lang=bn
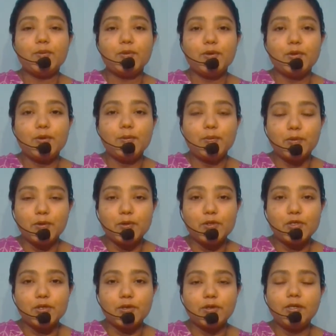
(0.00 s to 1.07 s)
প্রথম
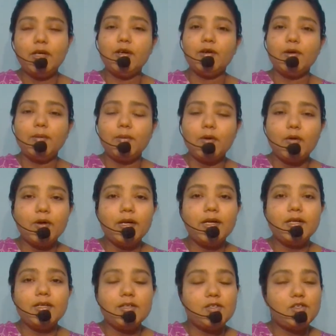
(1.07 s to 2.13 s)
প্রহসন এরকম অনেক
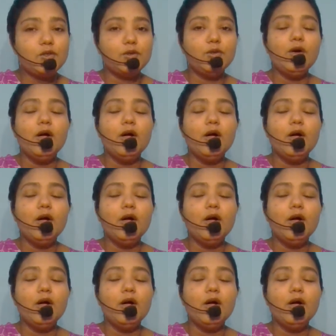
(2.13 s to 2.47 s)
কিছু